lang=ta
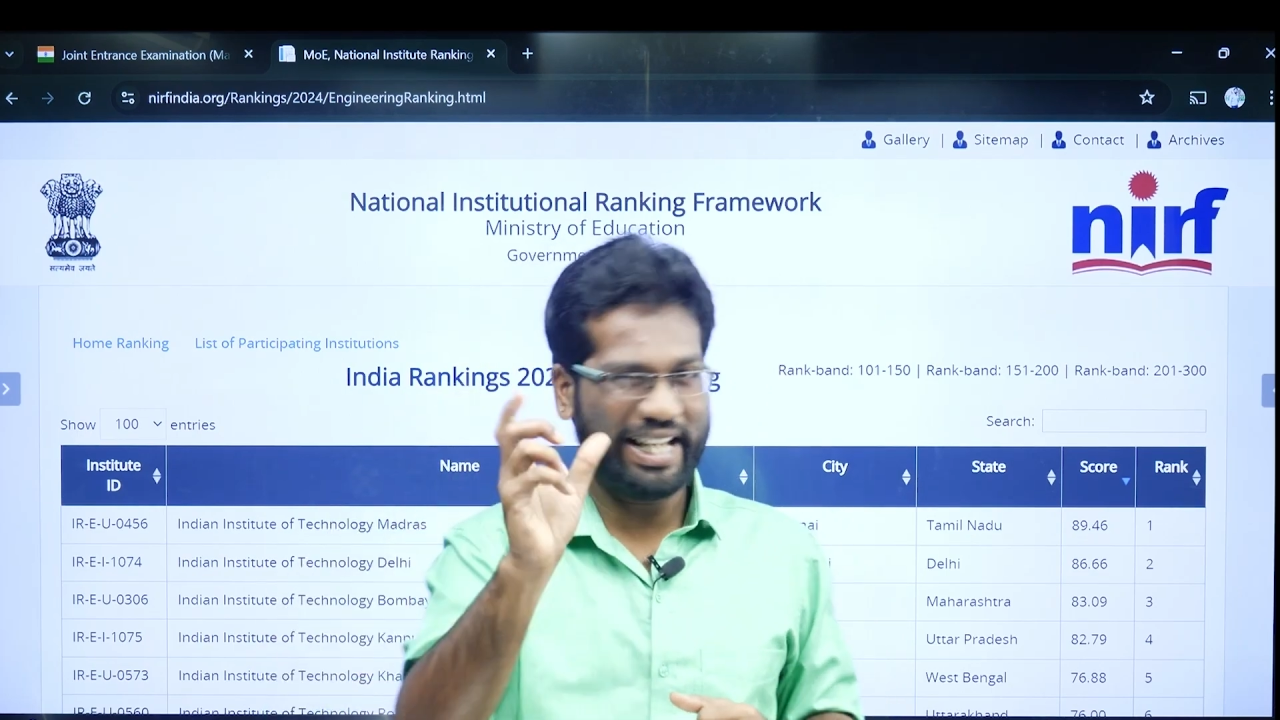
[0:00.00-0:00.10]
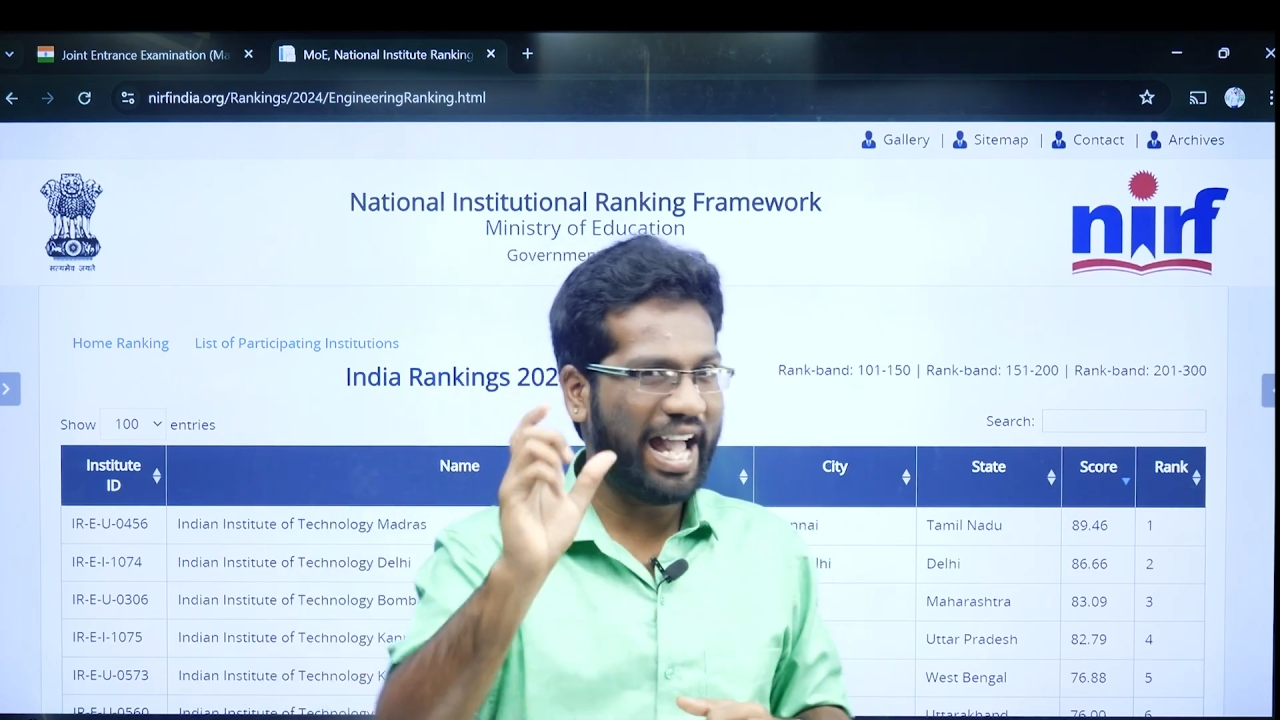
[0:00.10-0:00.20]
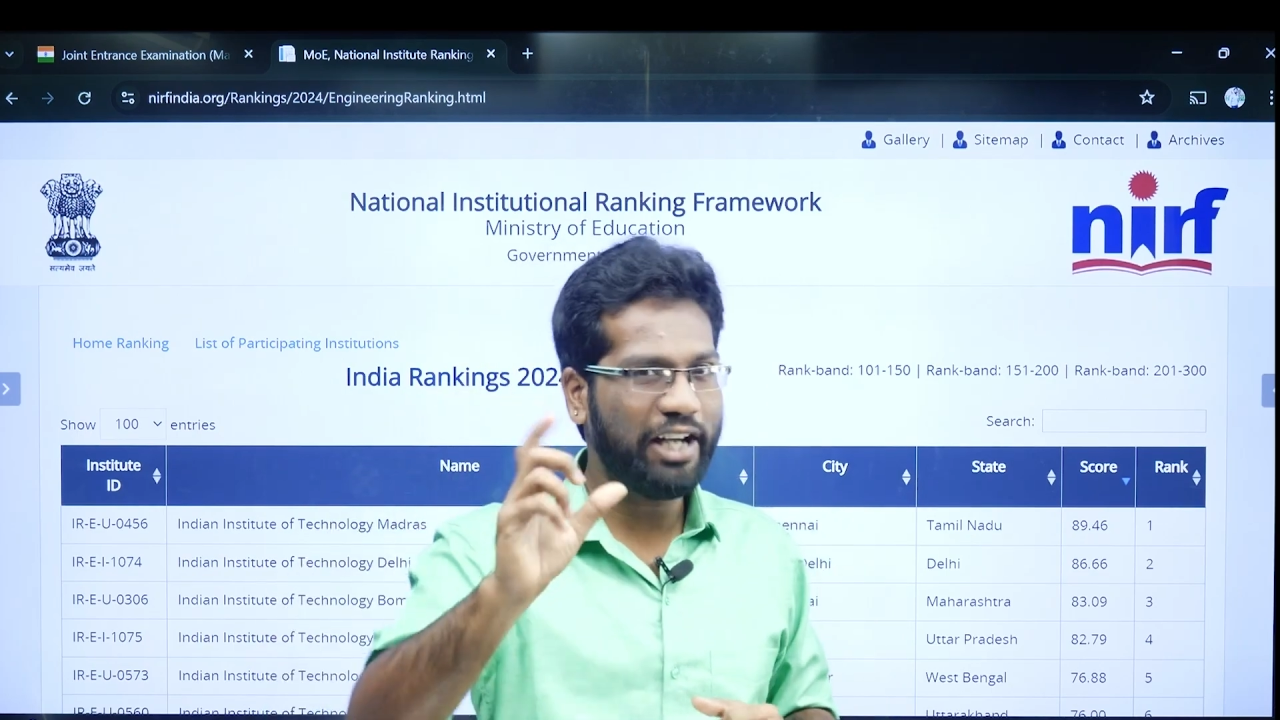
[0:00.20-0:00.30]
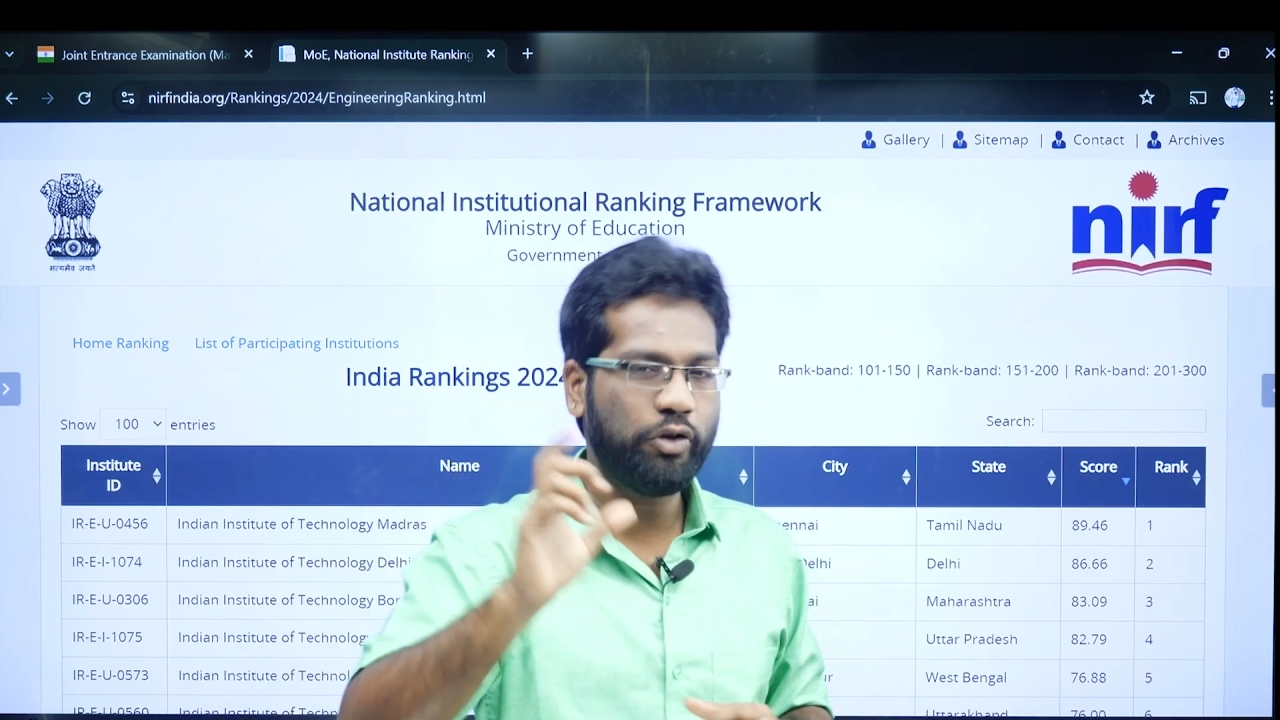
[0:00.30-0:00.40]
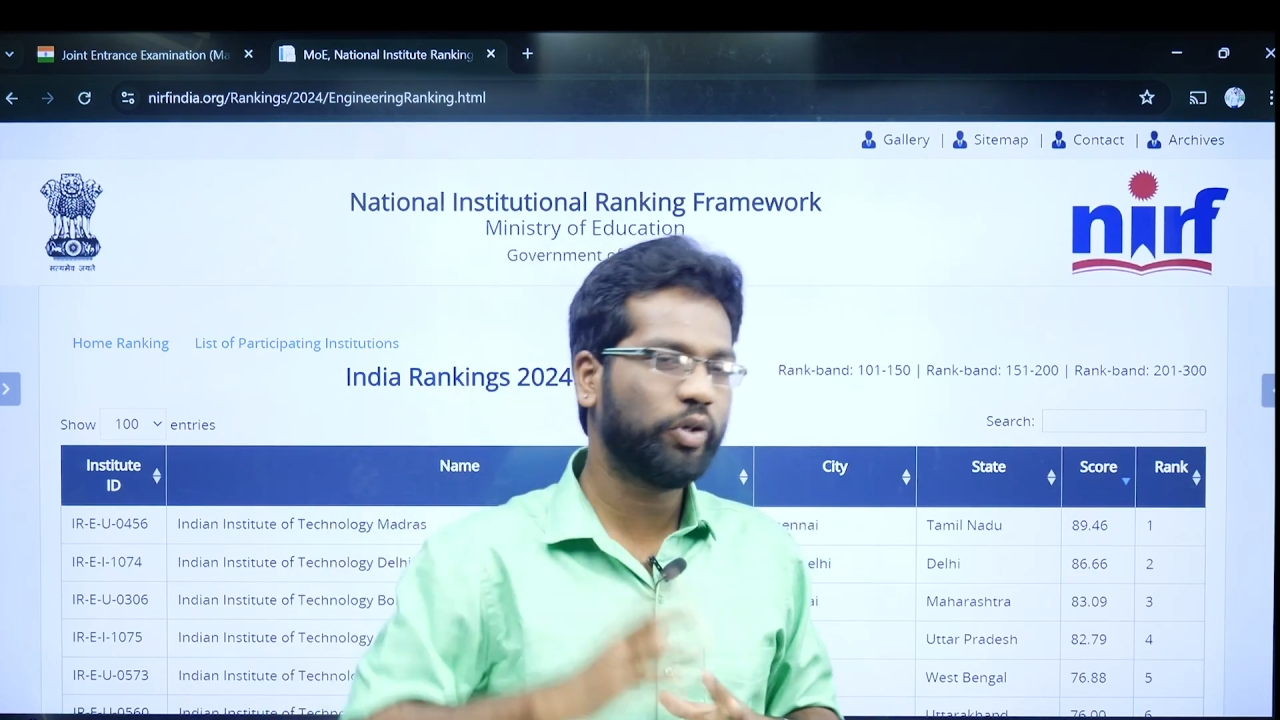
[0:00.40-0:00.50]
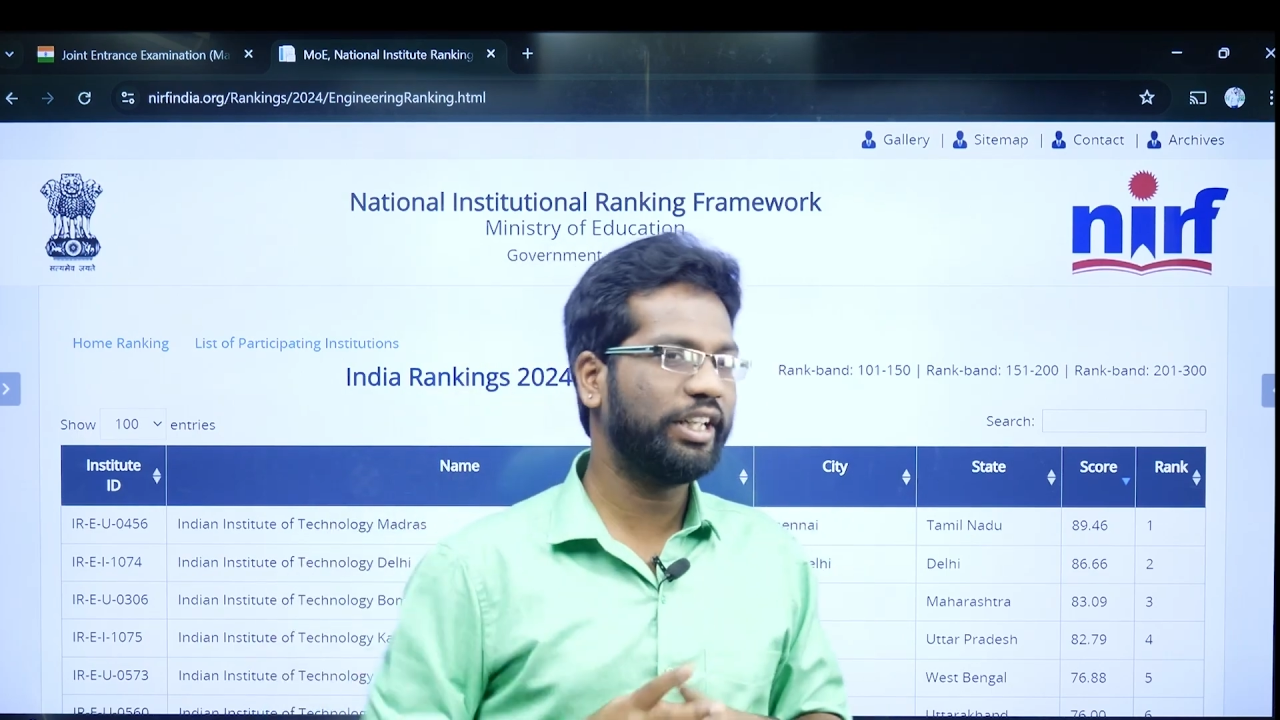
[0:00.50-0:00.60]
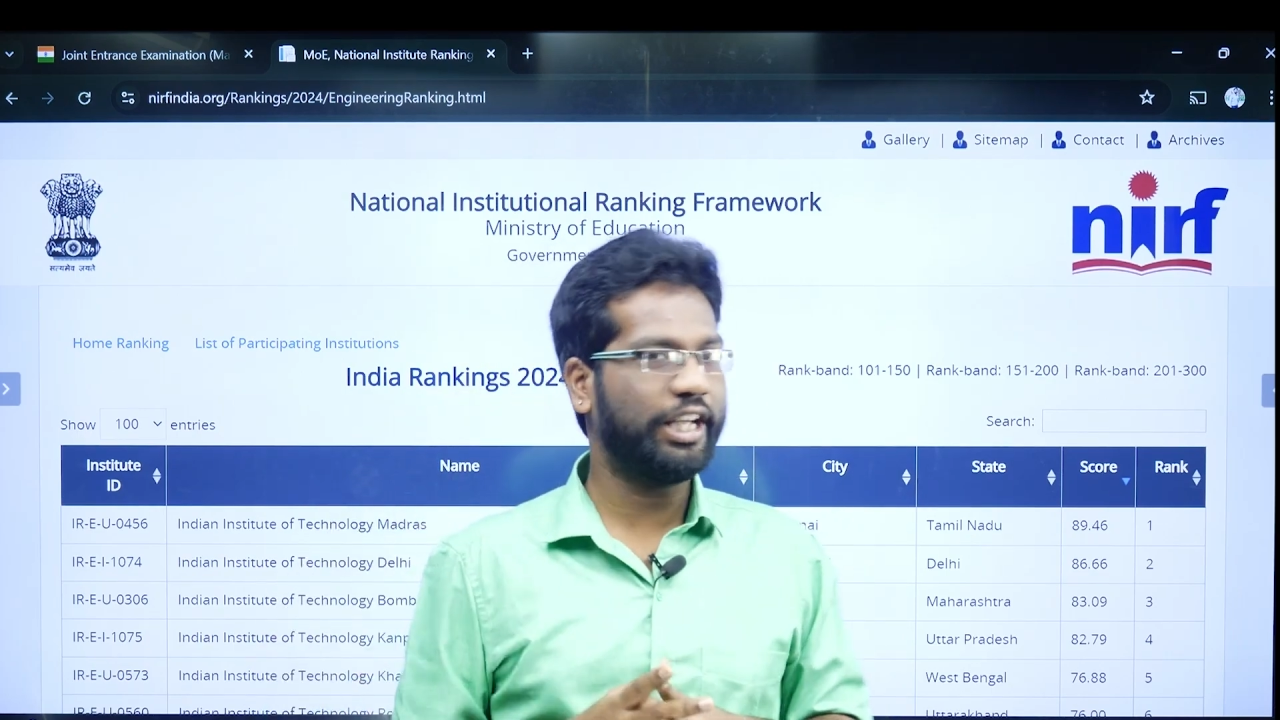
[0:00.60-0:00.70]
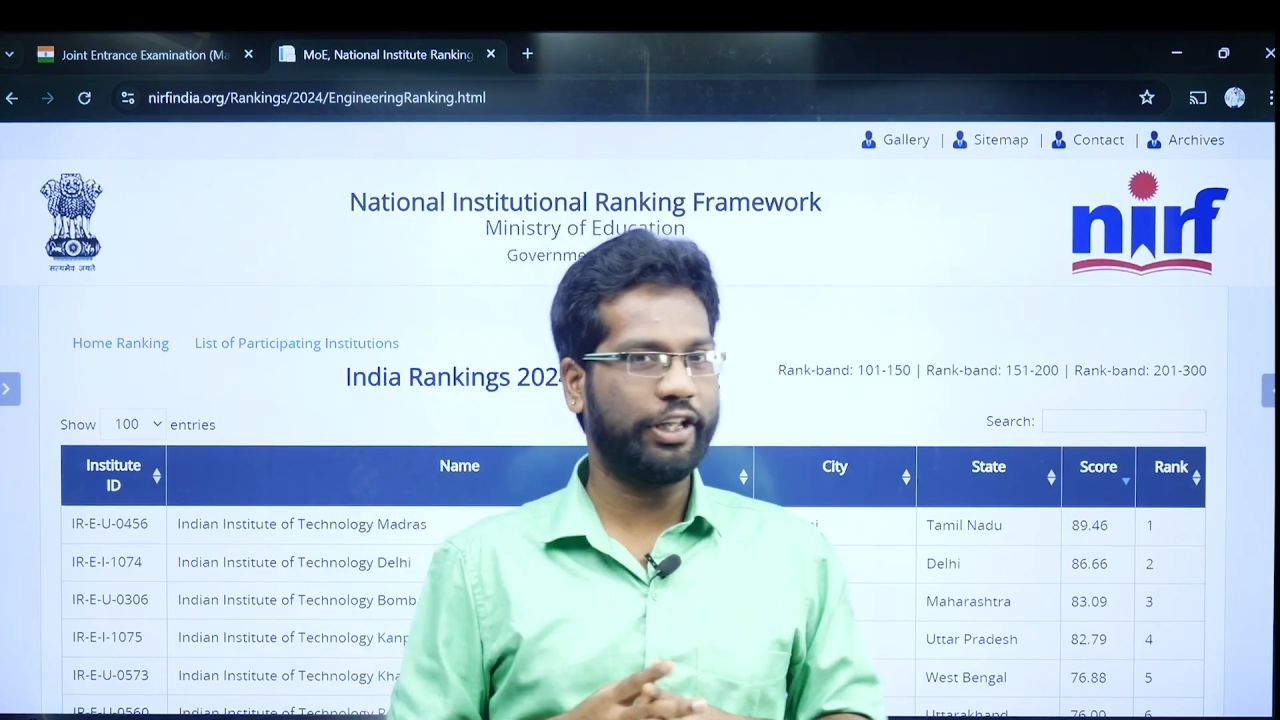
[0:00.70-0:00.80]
டேக் உங்களுக்கு